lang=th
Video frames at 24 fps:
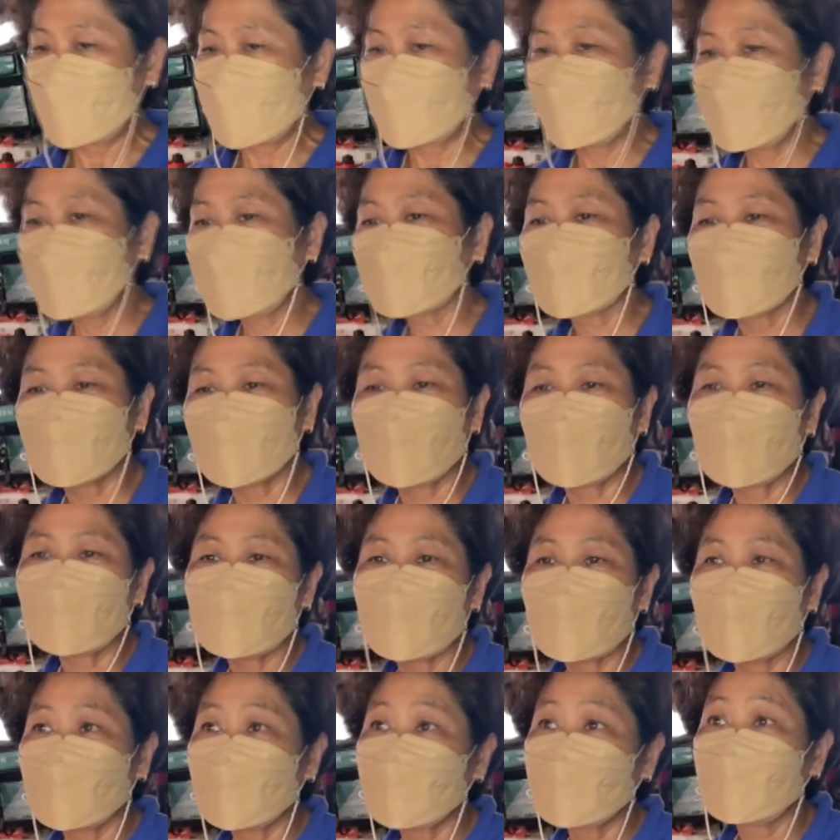งแรกตอนที่เขายัง
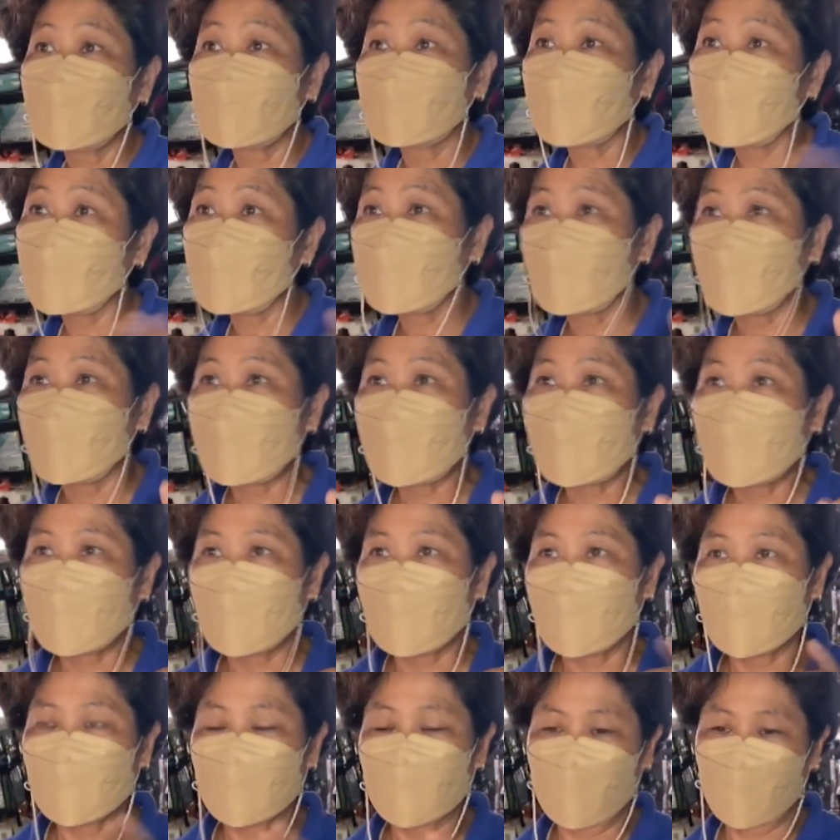ไม่ได้ทำท่อประปา
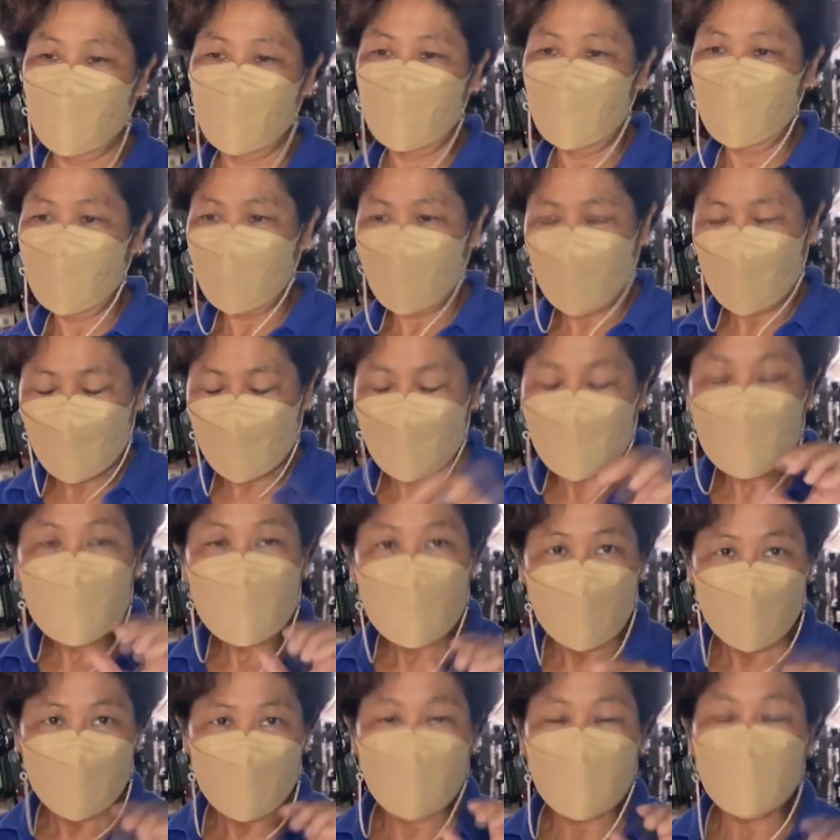ตอนนั้นก็ขัง
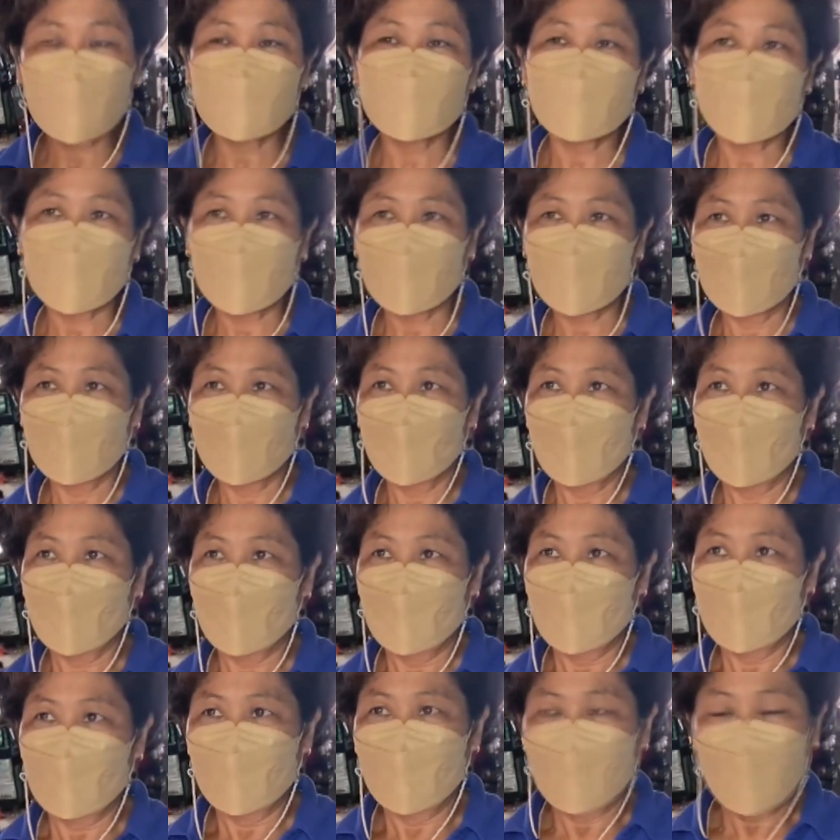ไว้รอบแล้ว
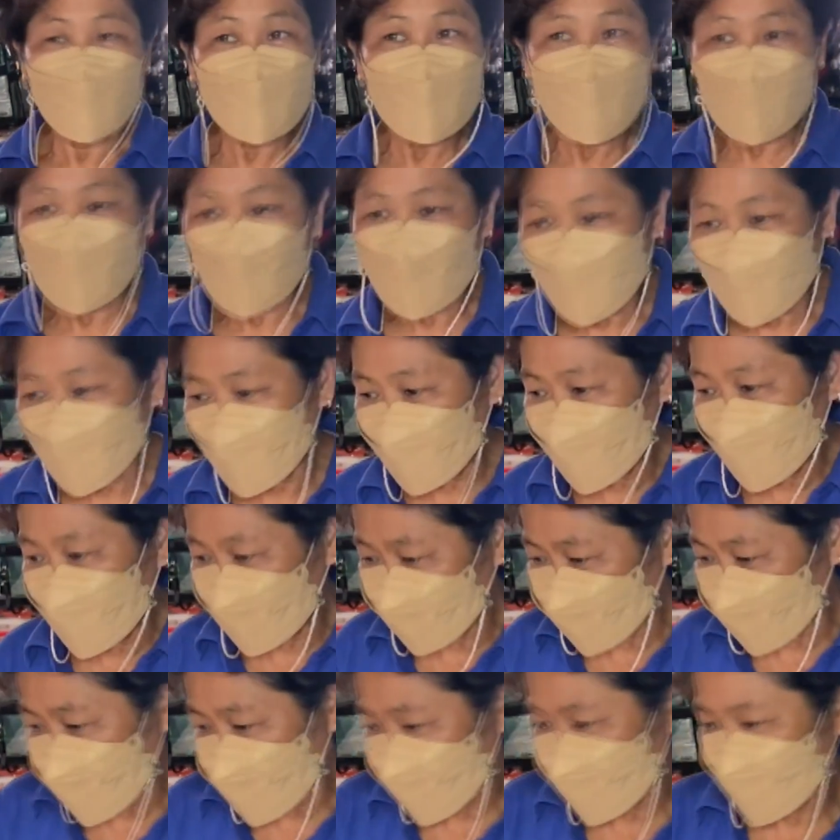เอาหลานไปโรงเรียนต้อ
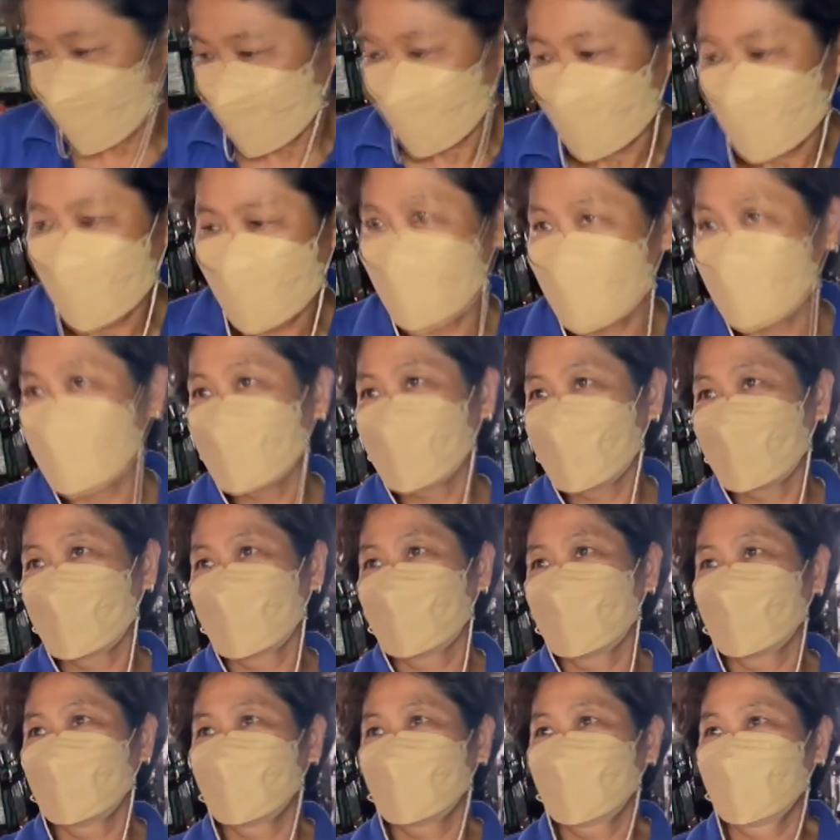ง
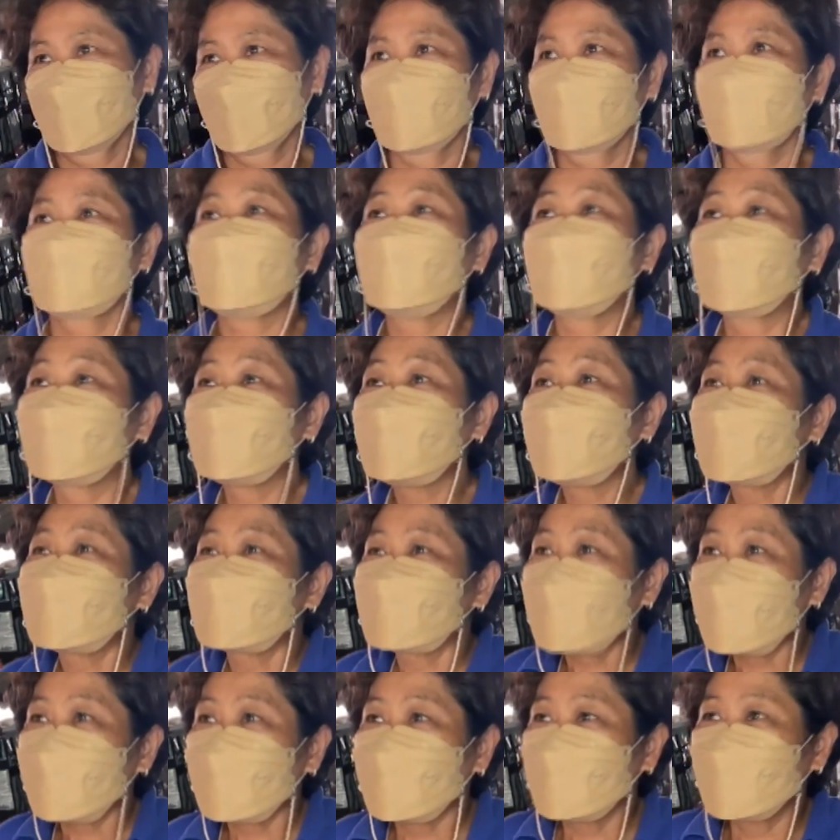ใส่กระบะทรา
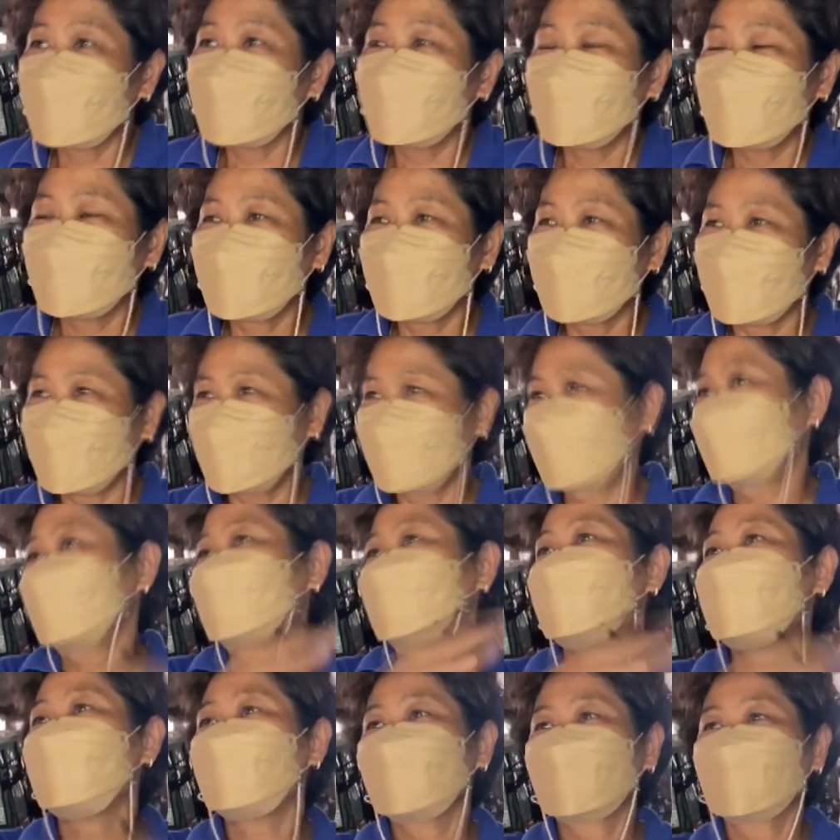ยค่ะล่อ
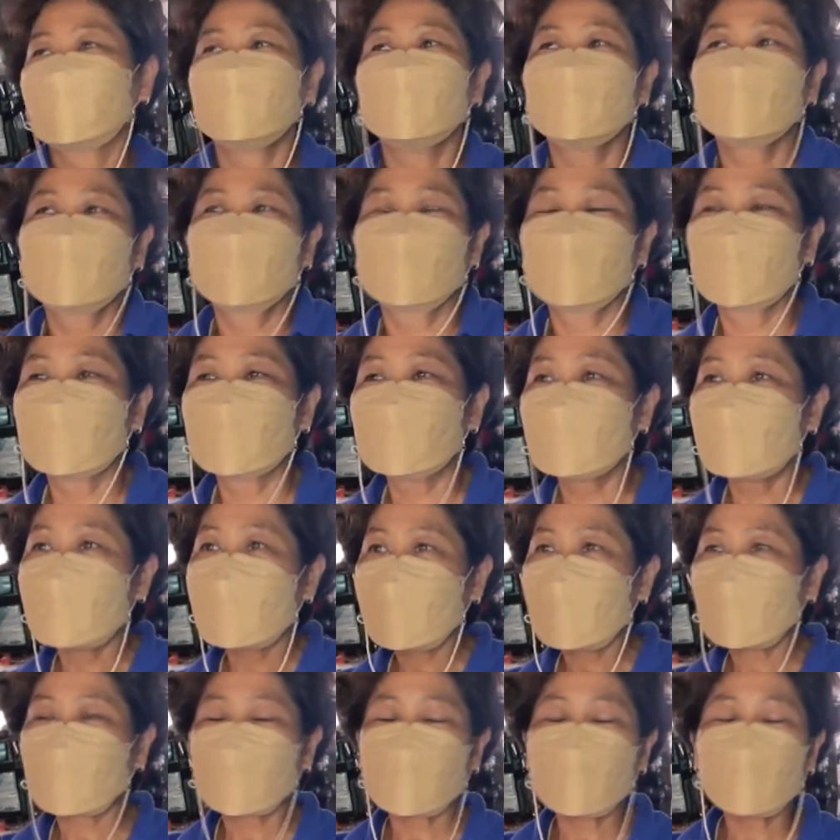งคือย่า
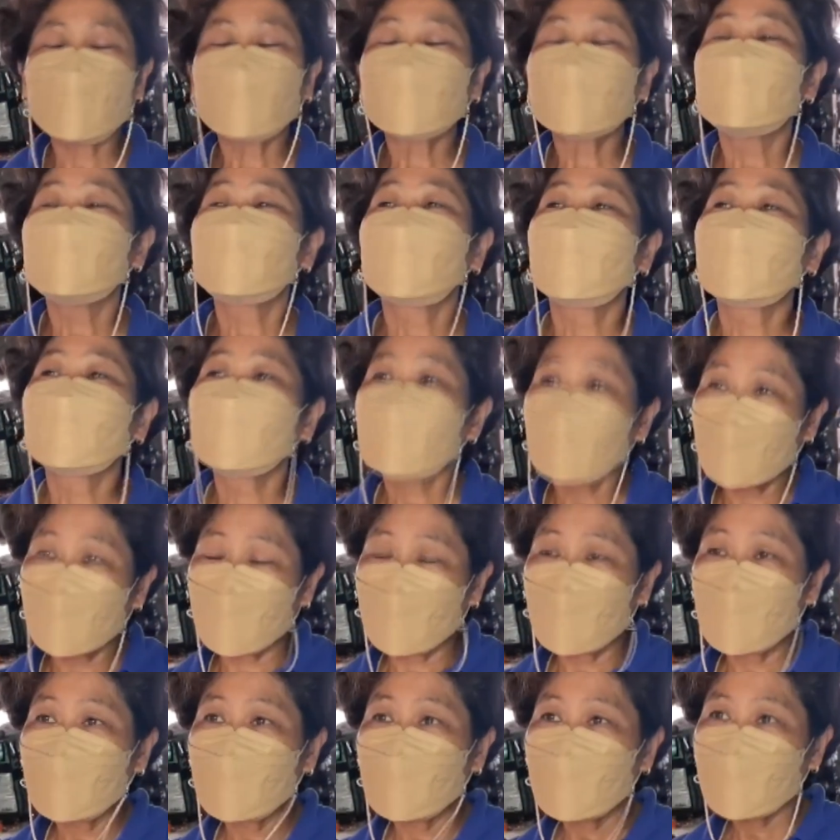เขาไปทำงานหมดแล้ว
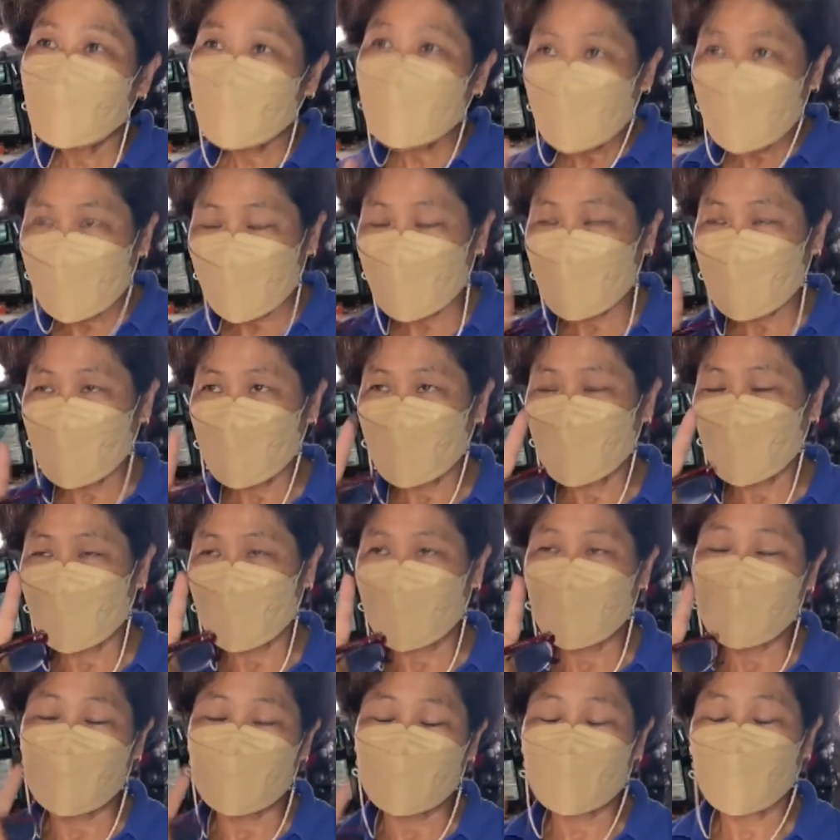แล้วเราเลี้ยงหลา
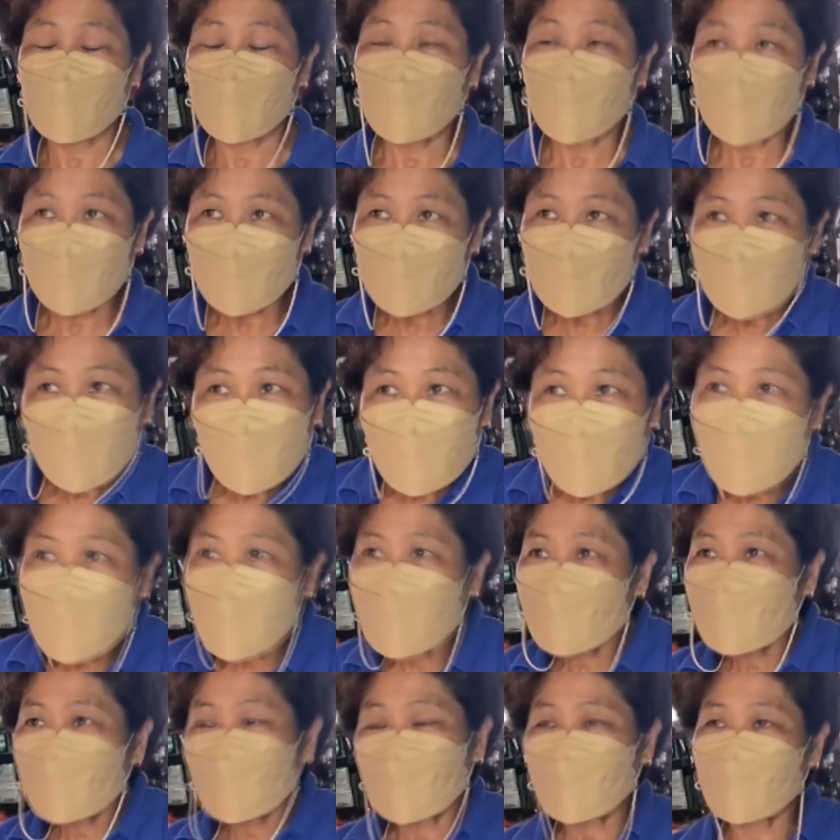นสองคนก็ต้องลาก
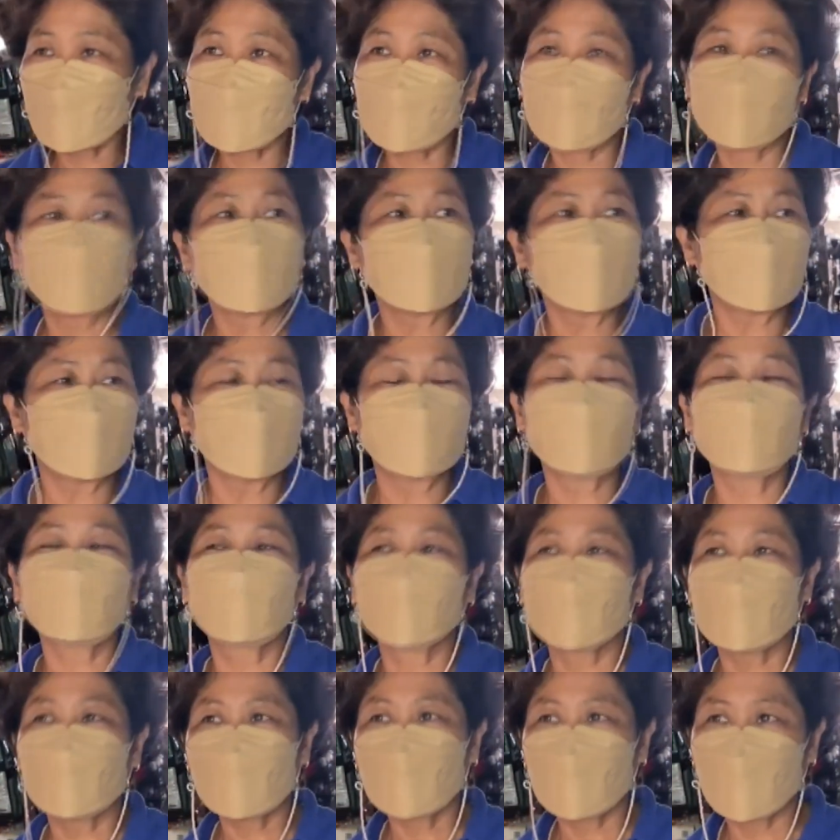ใส่กระบะไปส่งที่
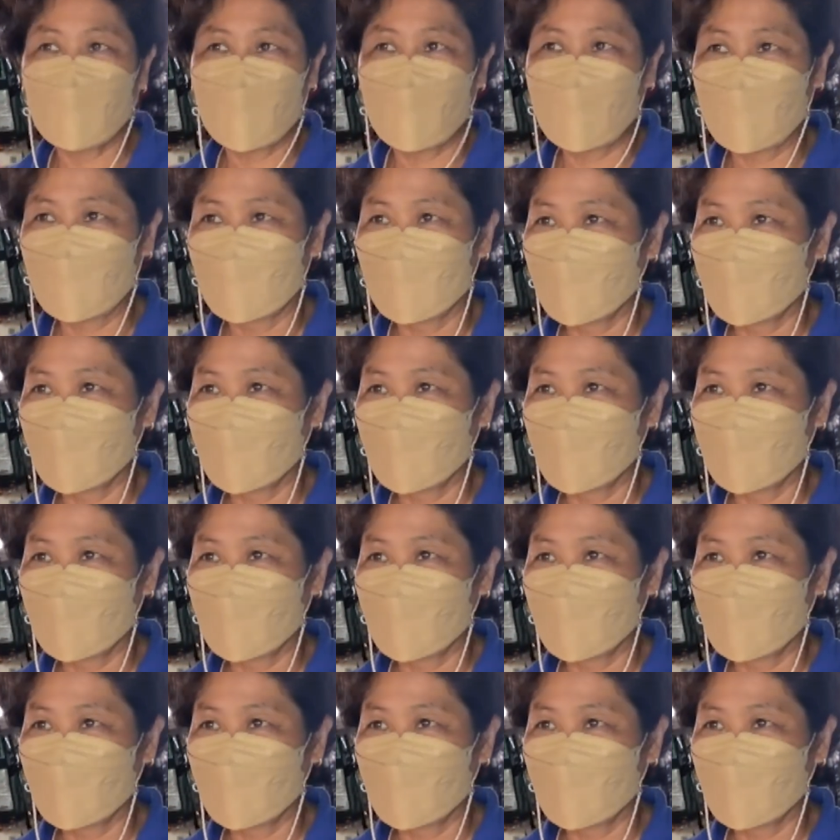โรงเรียน